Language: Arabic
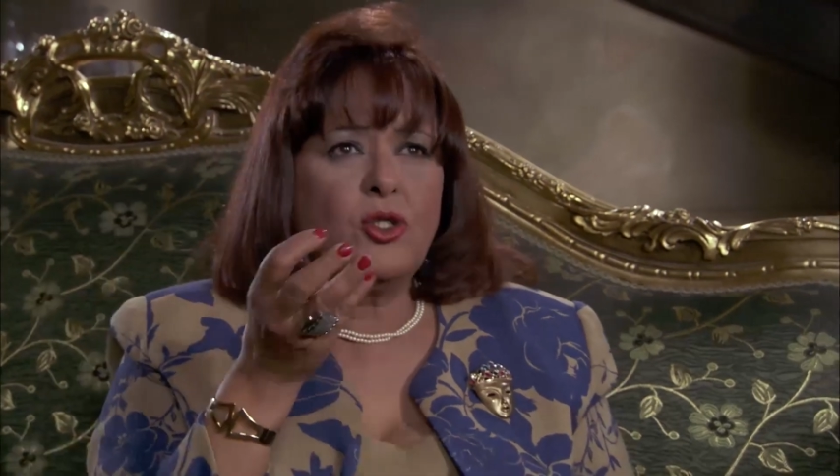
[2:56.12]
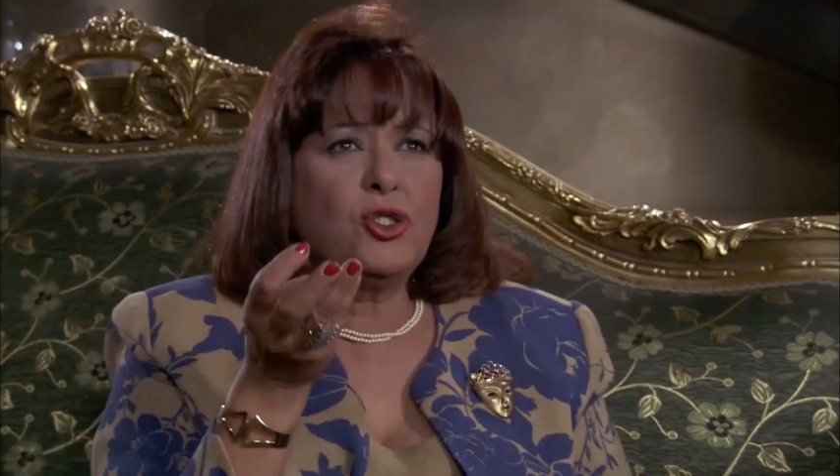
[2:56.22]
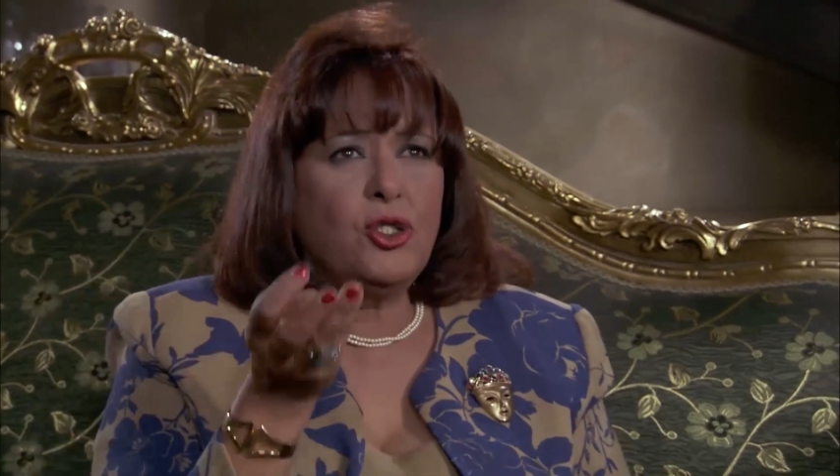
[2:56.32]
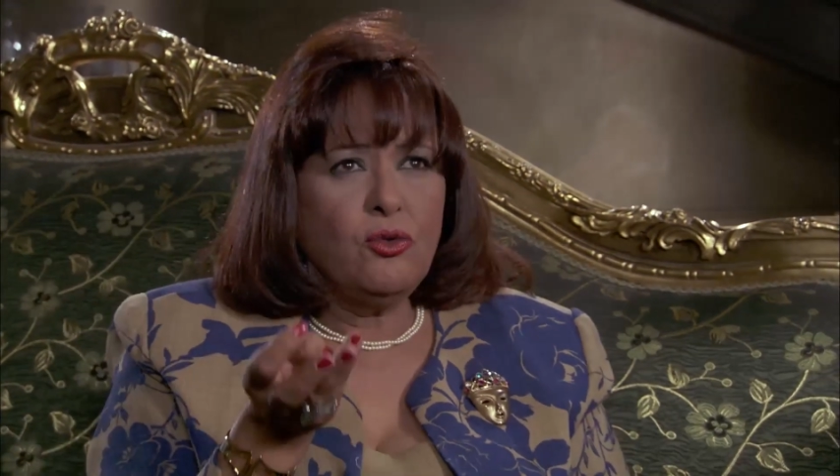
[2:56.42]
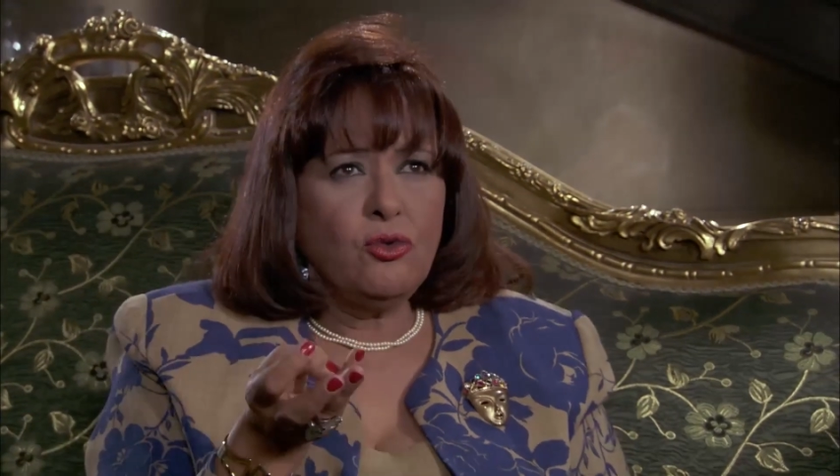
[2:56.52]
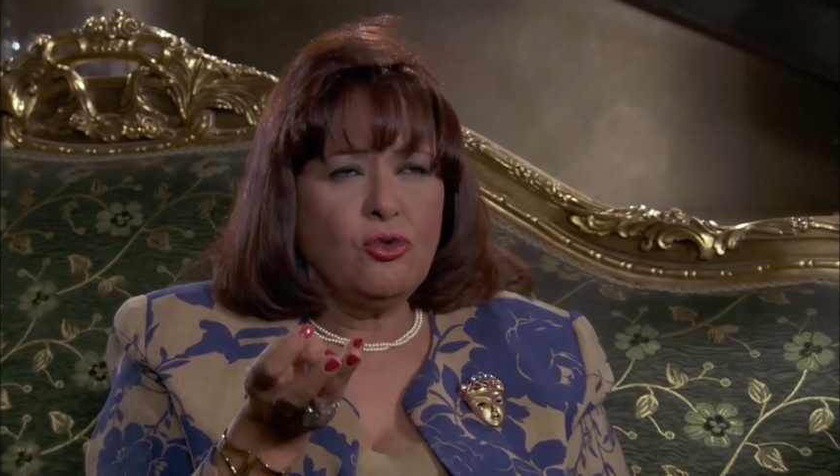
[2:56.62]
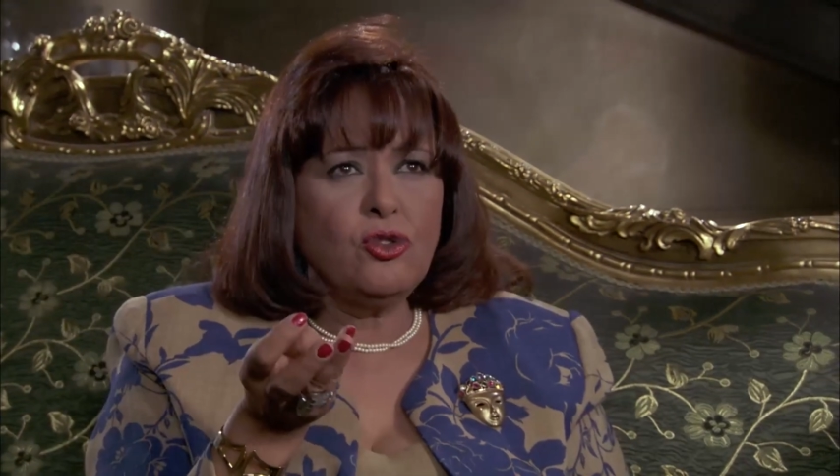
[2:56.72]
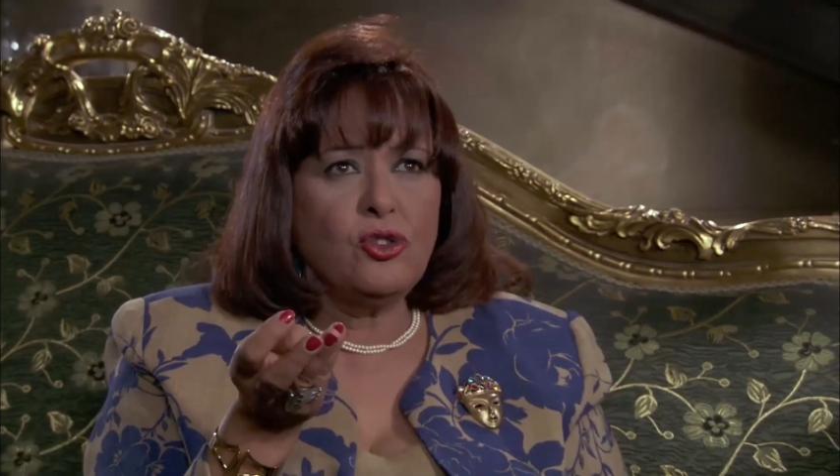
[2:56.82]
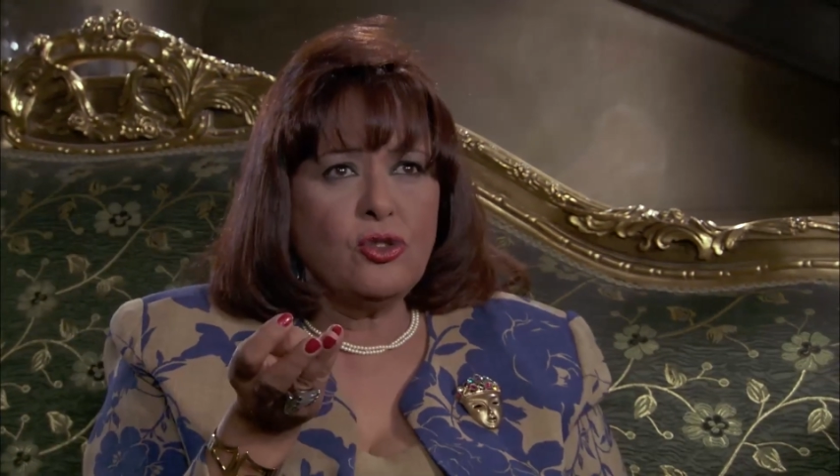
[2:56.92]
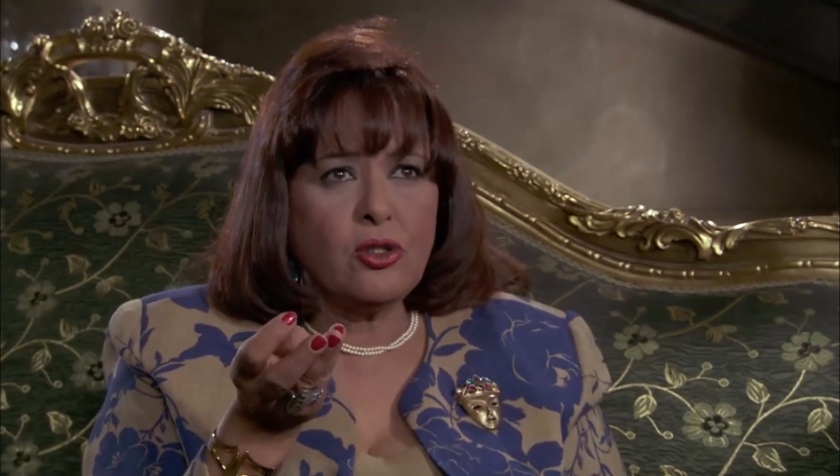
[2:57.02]
24
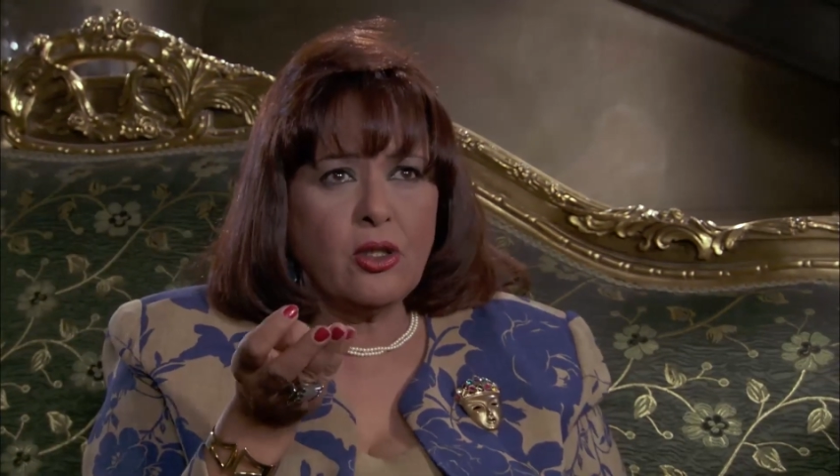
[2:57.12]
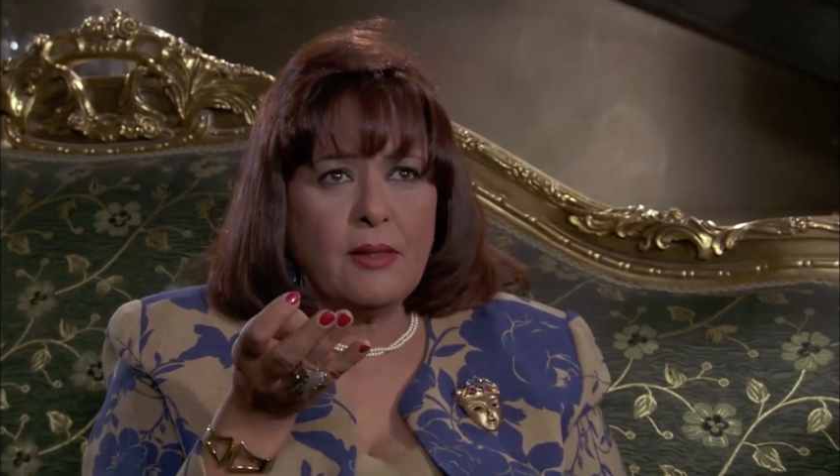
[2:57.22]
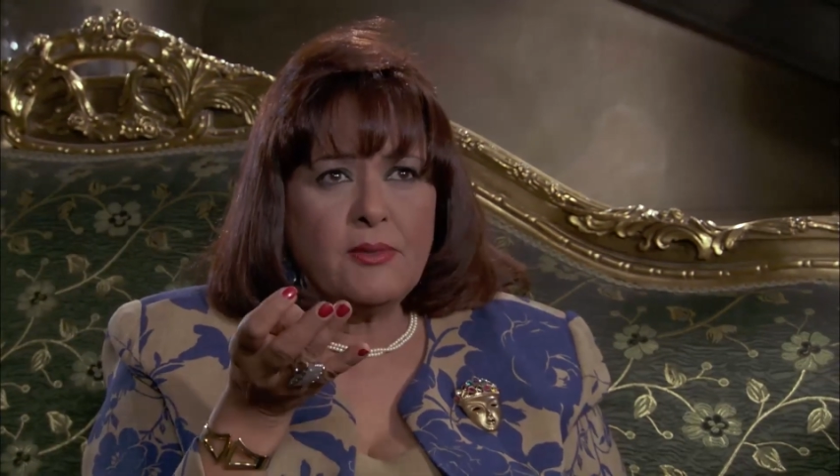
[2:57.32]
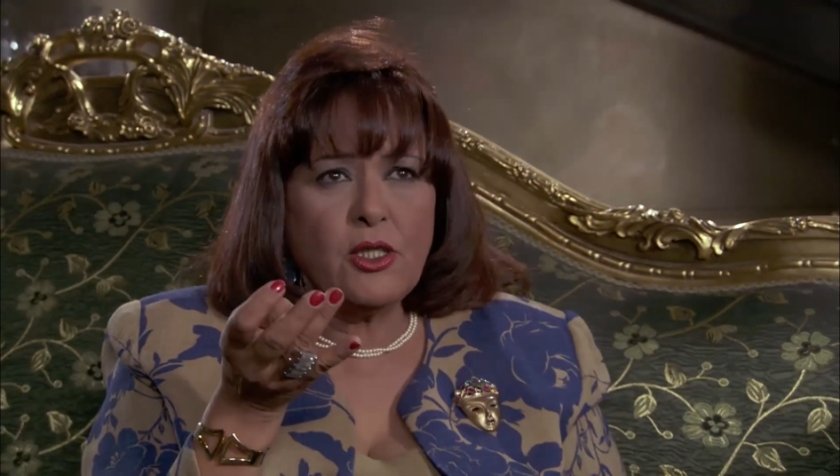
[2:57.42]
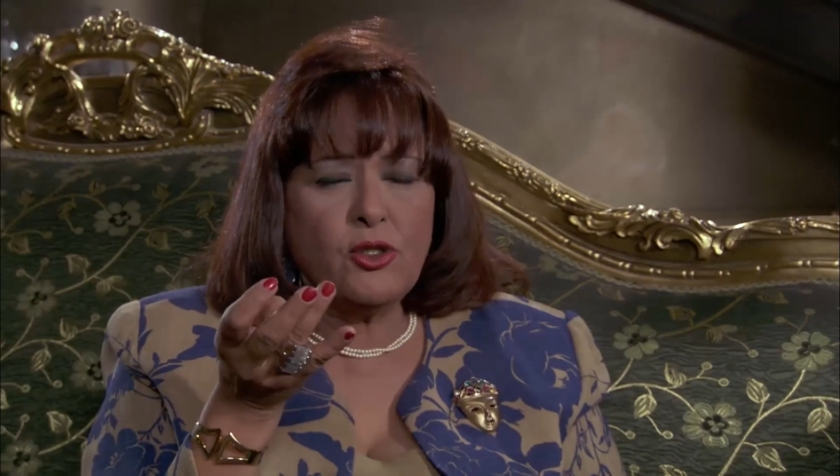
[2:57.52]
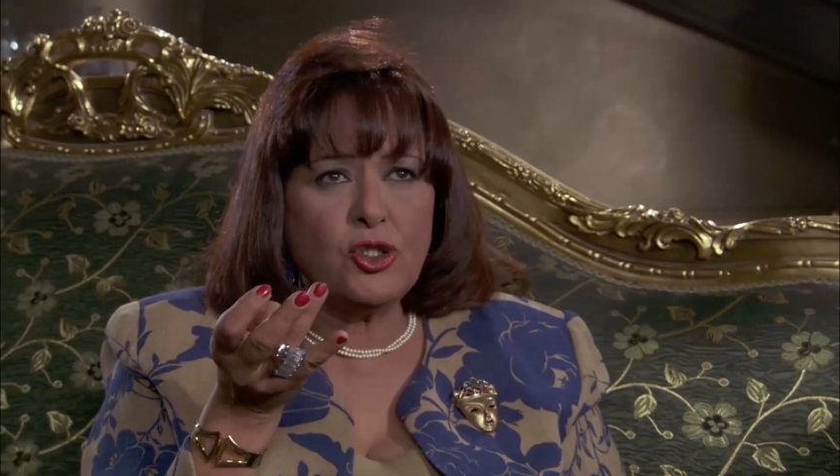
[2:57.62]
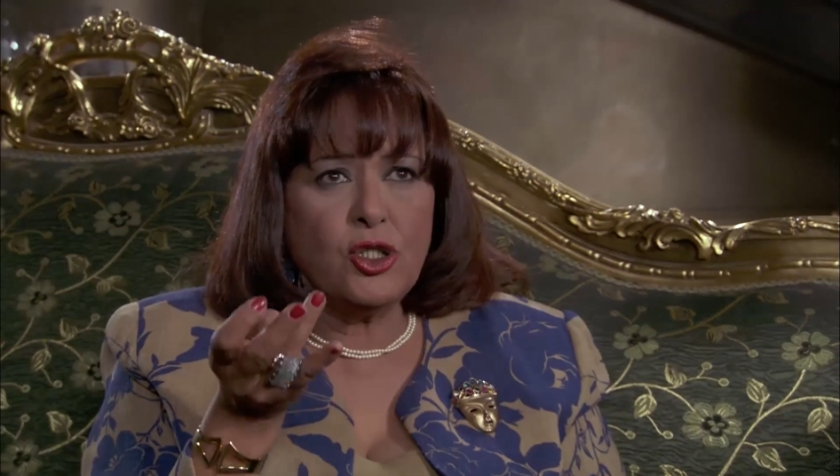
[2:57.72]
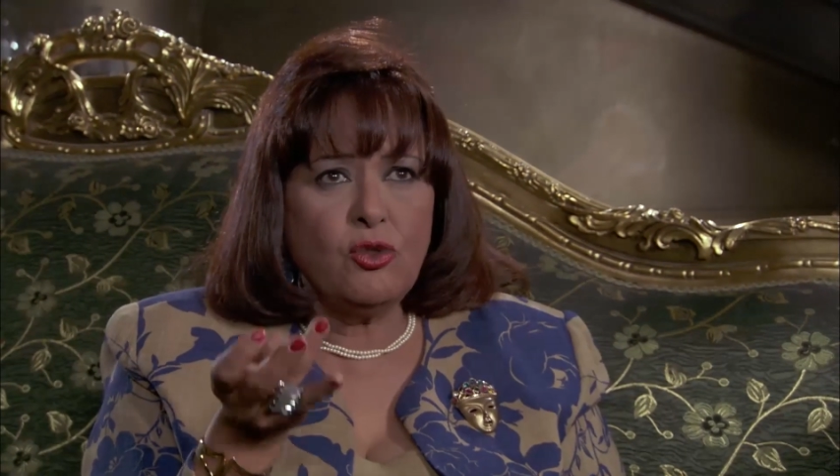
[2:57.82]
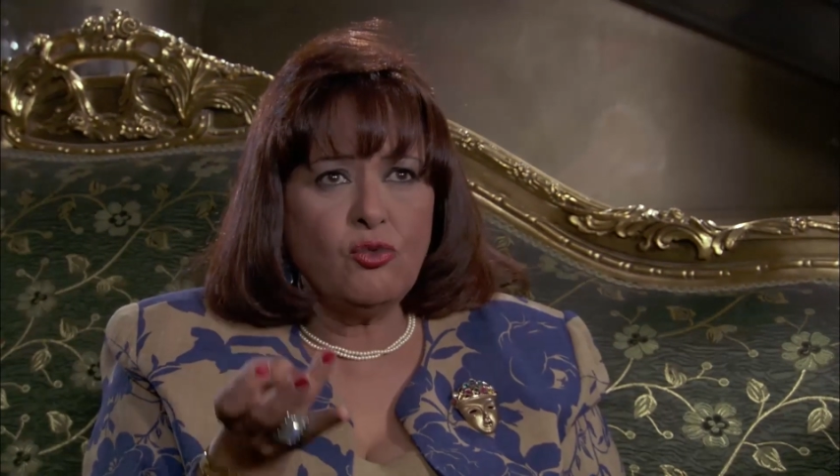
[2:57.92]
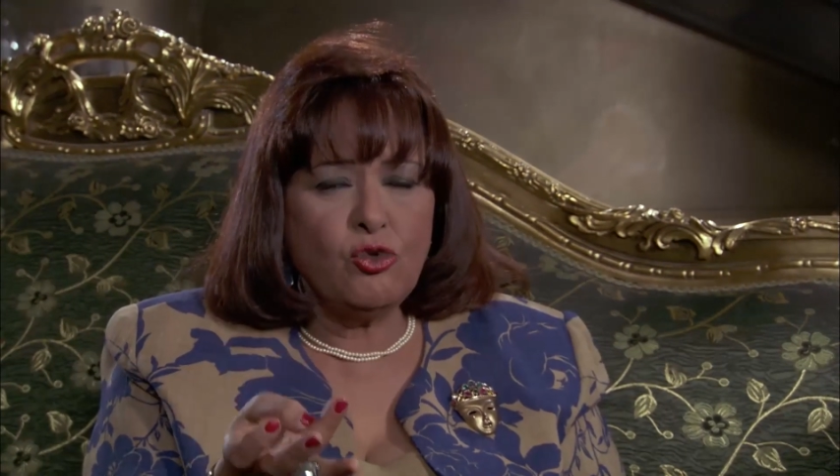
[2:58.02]
ونص
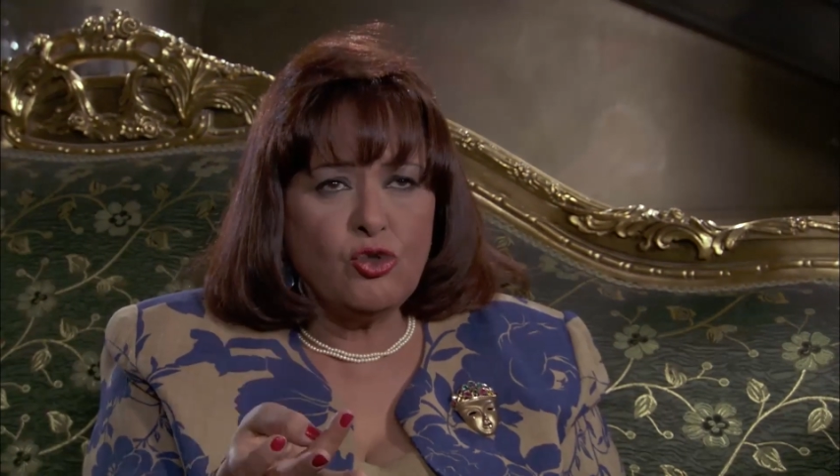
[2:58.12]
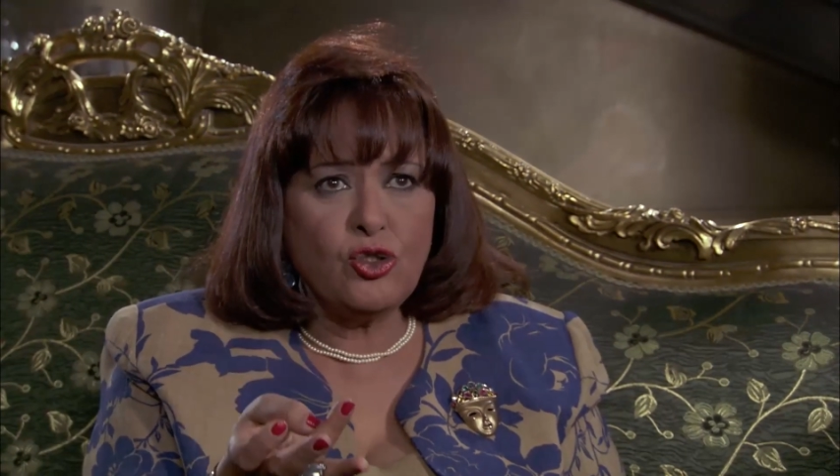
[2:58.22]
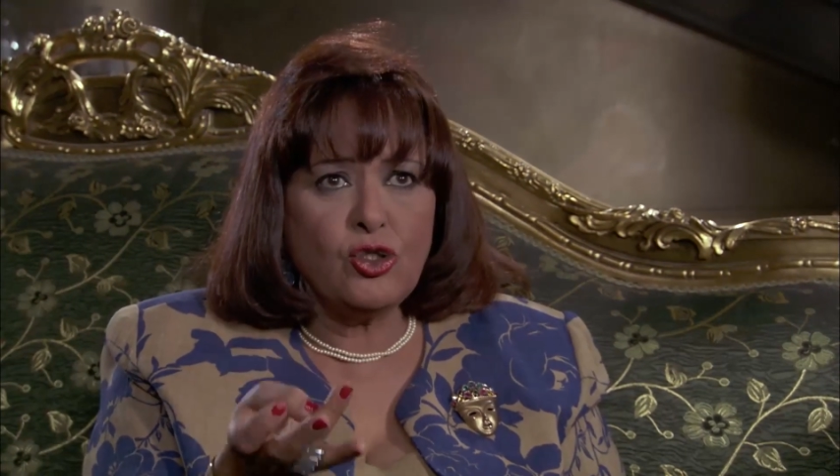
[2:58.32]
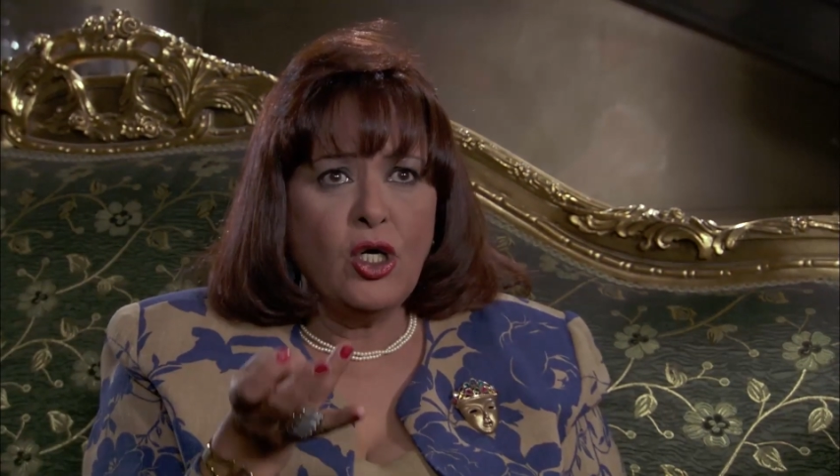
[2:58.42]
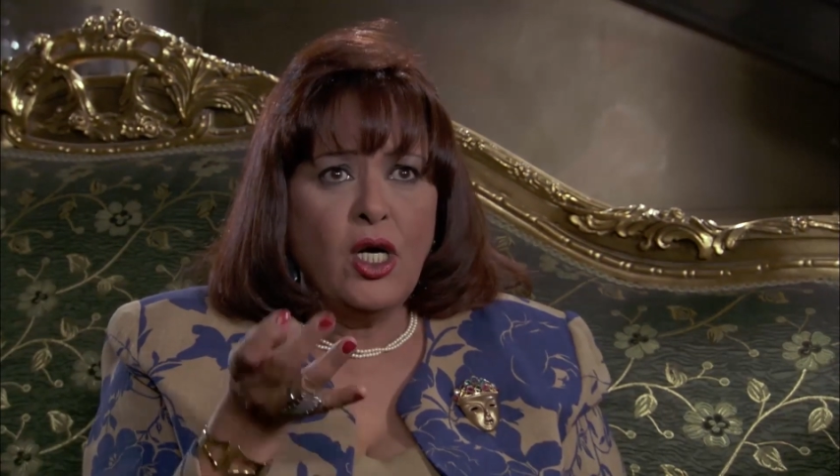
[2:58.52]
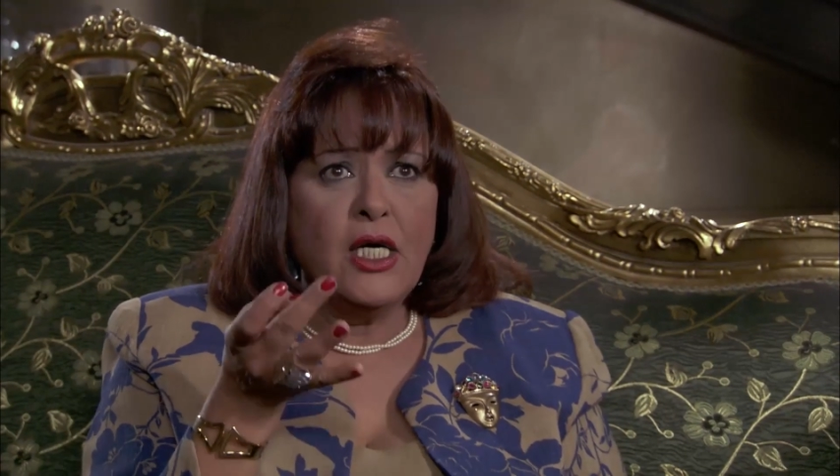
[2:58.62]
25 ونص